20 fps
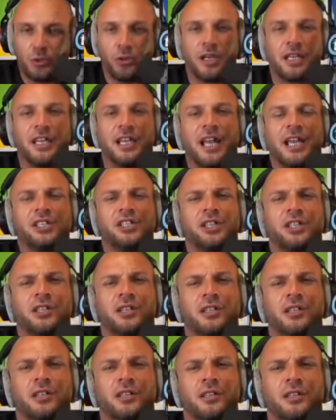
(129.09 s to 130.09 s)
Tu pas loin
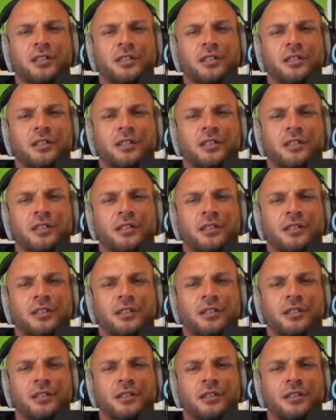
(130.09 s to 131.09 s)
de la frontière.
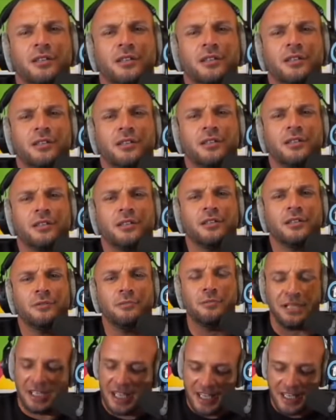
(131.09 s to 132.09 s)
J'ai 22 ans.
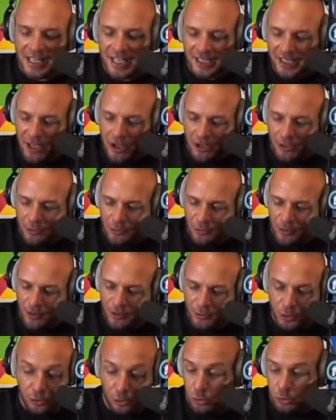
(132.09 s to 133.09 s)
Mais t'es une escorte
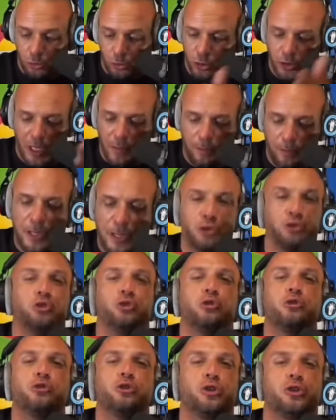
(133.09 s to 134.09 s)
toi. Tu, tu, appelles
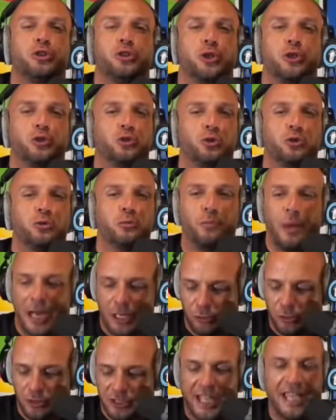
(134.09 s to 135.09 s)
du luxe, tu nous
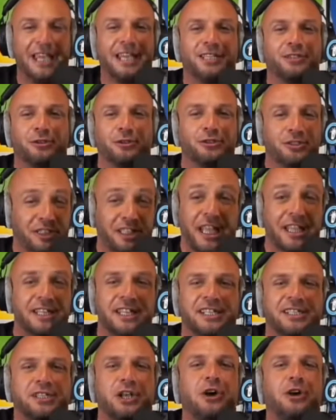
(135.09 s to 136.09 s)
parles de dates, t'es
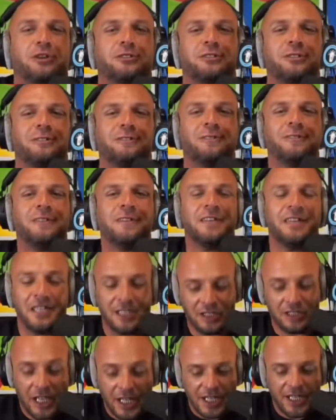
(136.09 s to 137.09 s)
une escorte.
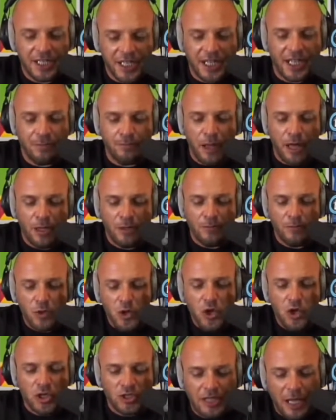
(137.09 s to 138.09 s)
Techniquement,
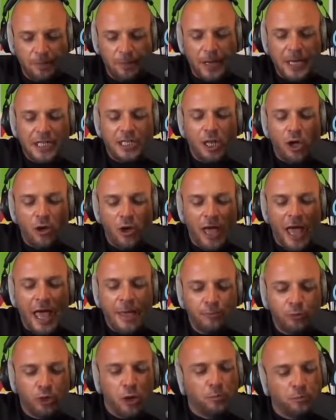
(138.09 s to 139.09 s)
d'après le
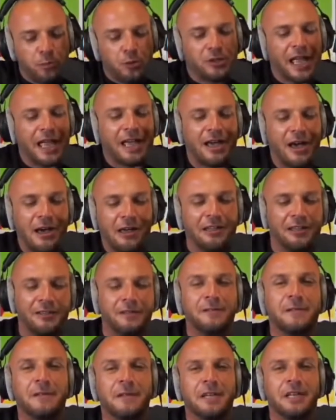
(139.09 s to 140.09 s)
théorème de
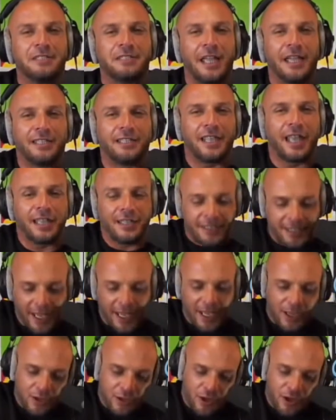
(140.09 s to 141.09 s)
Pythagore, t'es,
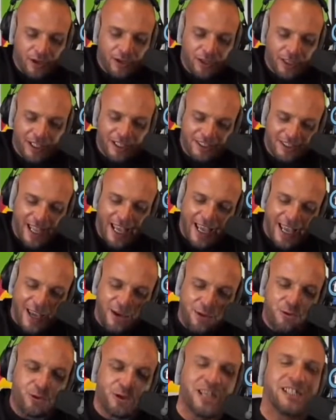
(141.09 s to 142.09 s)

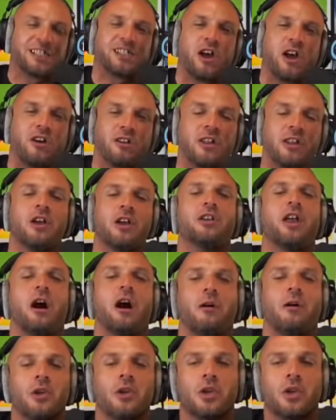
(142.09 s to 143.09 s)
es une escorte.
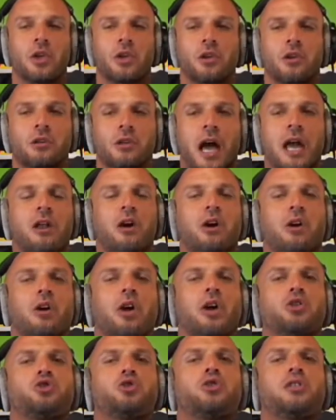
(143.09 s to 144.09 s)
Non,
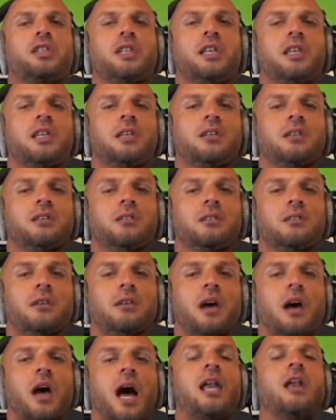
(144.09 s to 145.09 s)
alors, quand, tu dis...
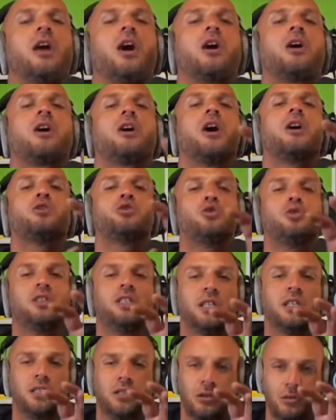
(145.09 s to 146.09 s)
Alors quand tu
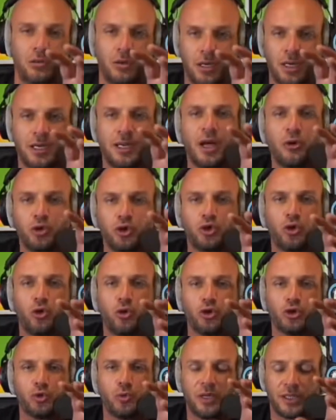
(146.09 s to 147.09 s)
dis que là où je te
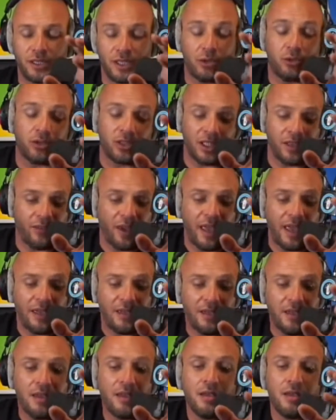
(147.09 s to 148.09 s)
rejoins, c'est que c'est vrai.